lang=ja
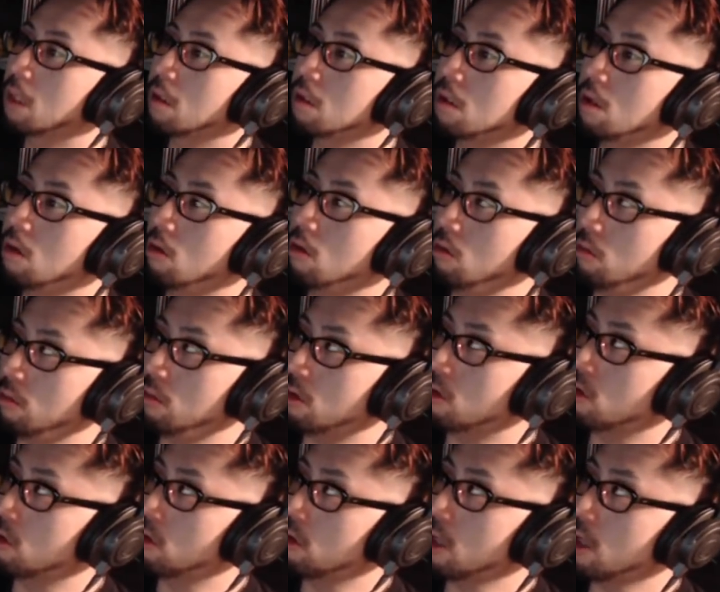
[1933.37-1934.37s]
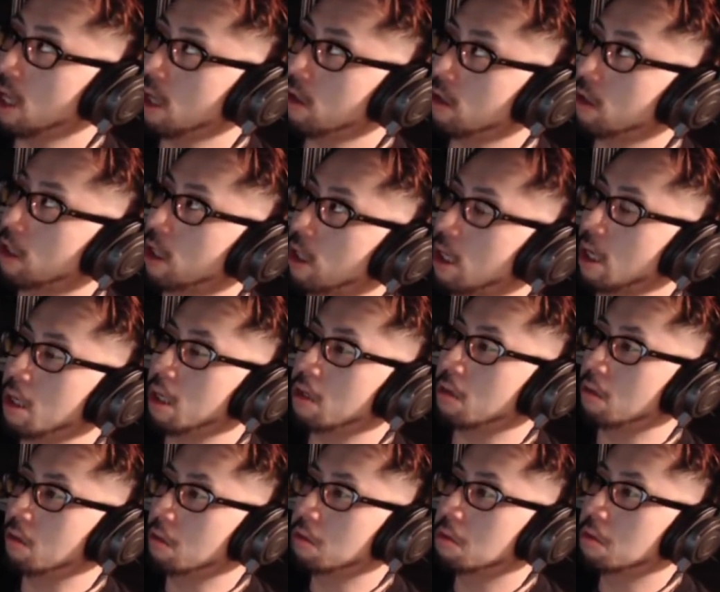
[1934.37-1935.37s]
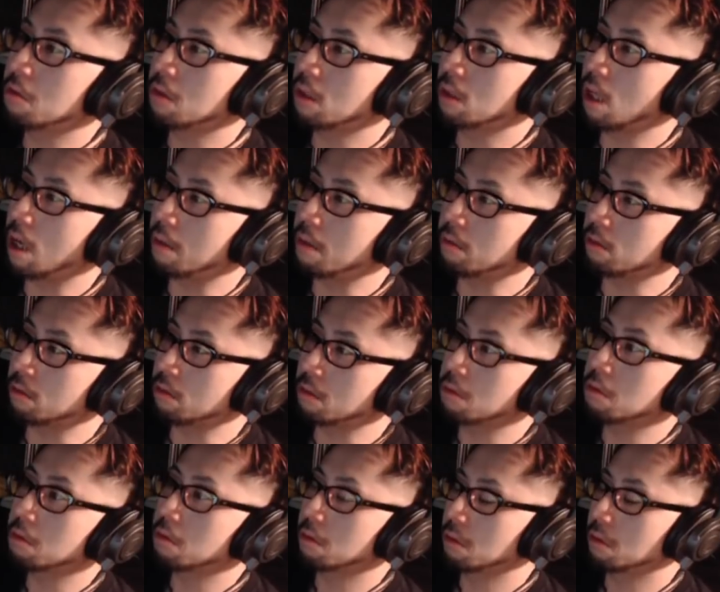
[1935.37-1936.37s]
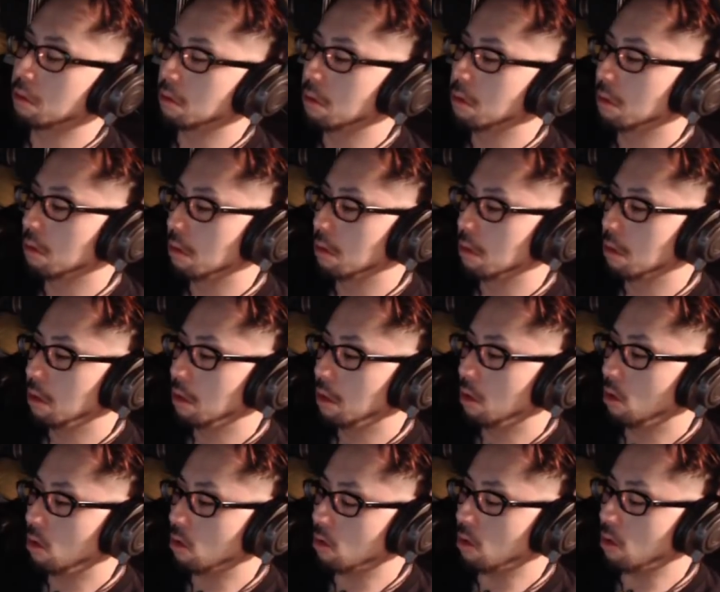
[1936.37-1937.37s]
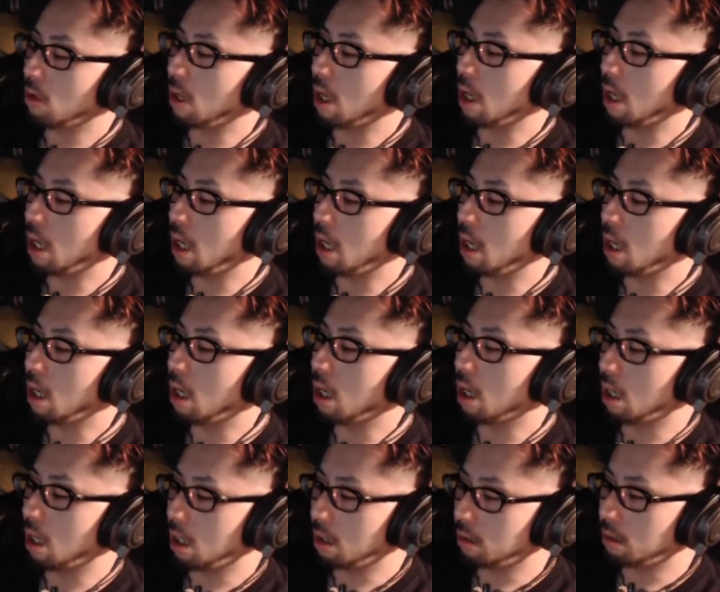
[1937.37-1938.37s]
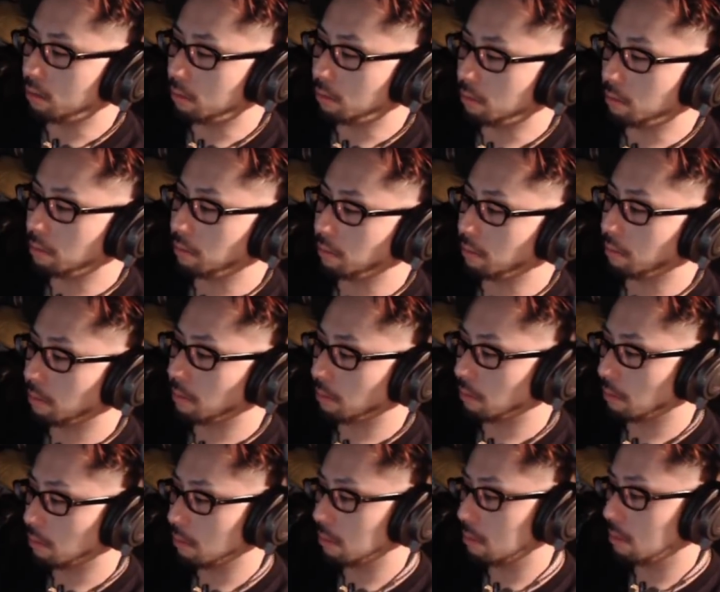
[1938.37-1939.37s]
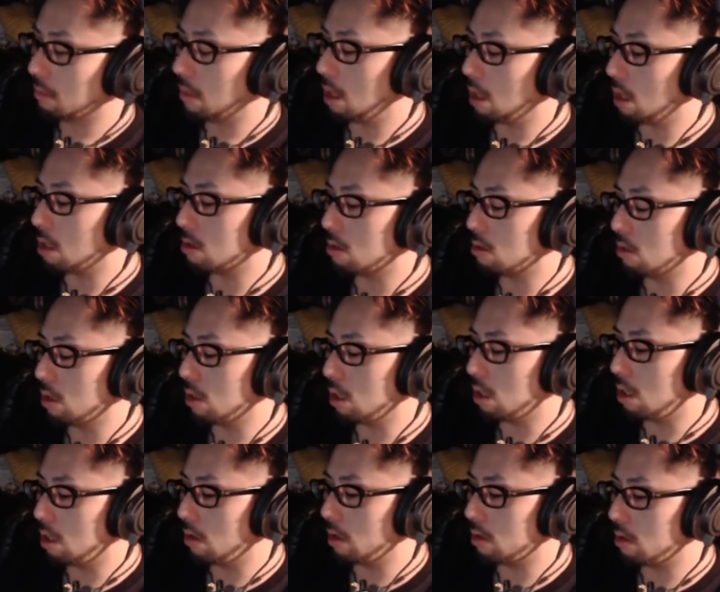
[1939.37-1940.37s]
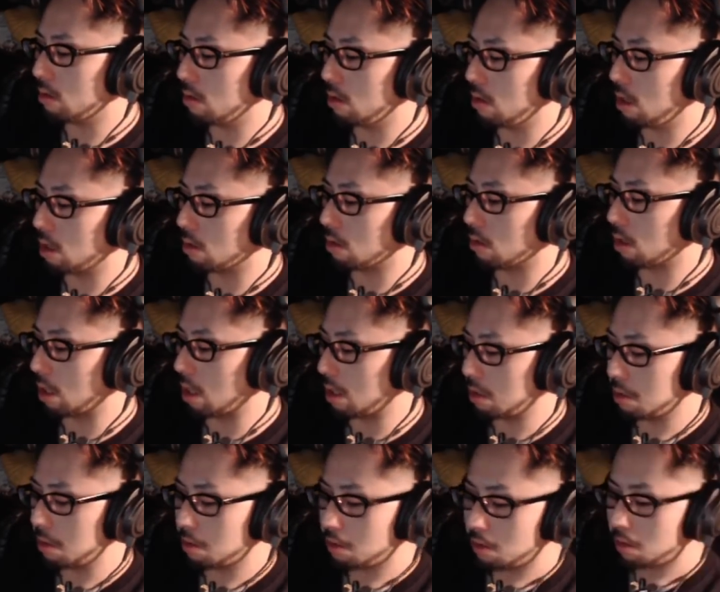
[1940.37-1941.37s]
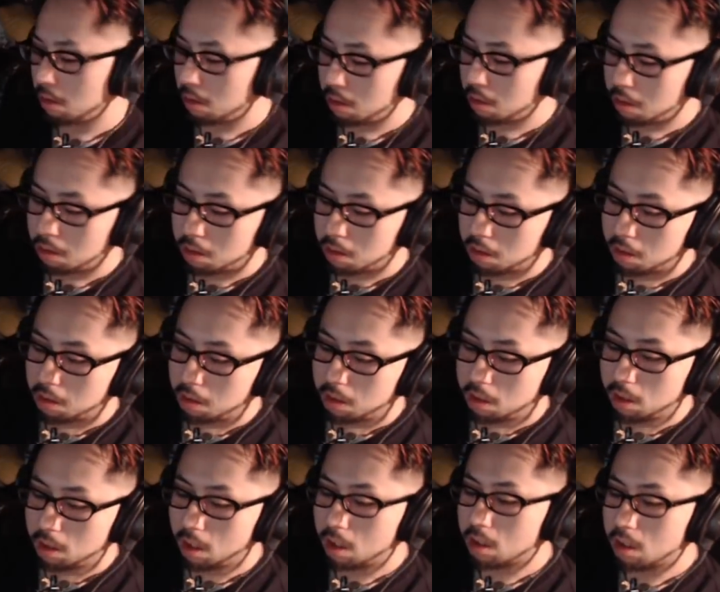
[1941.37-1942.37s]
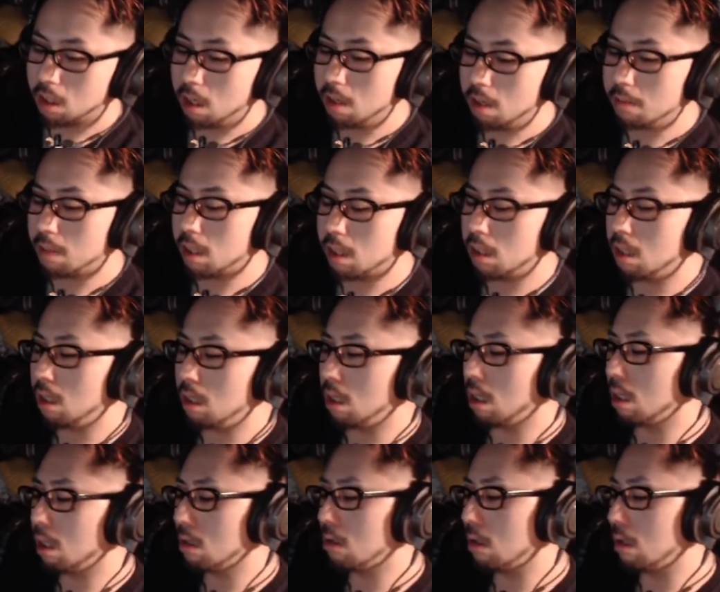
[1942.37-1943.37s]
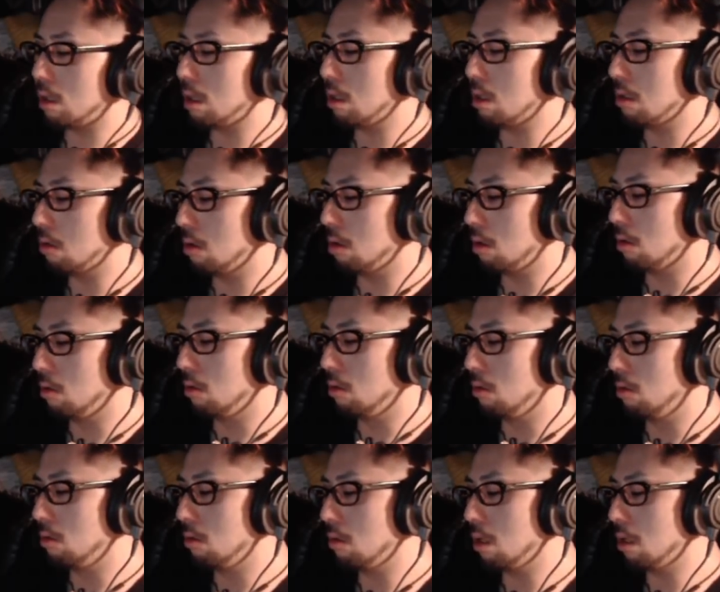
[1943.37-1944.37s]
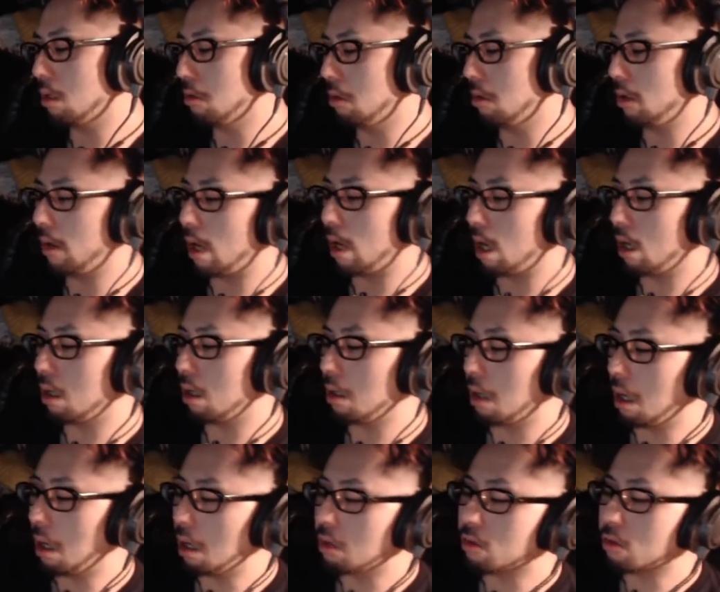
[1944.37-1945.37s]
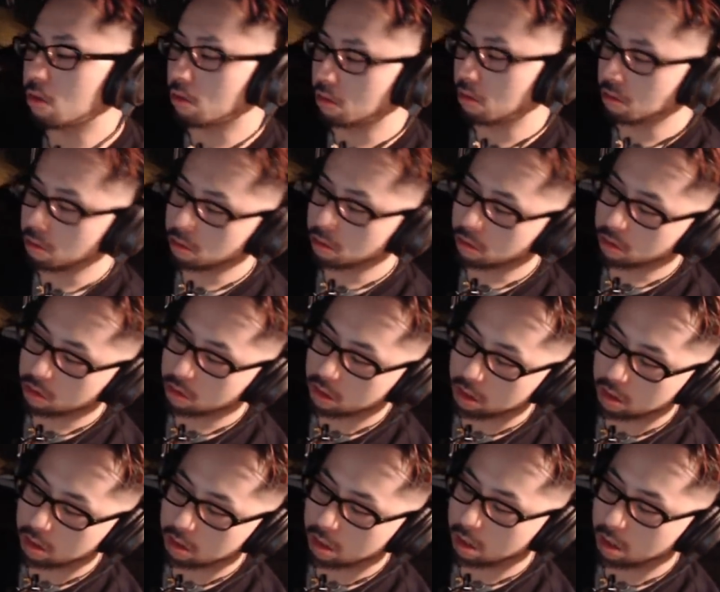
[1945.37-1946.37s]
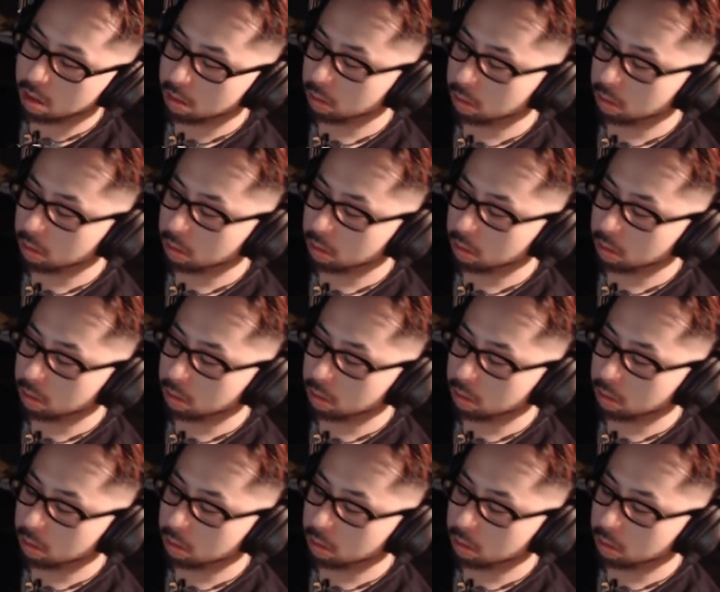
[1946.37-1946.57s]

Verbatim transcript: うん、日本もそうなるんじゃないの、多分遅かれ早かれ、なんかそんな気はするけどな。なんか大麻非犯罪化とか合法化とかあると思うよ、全然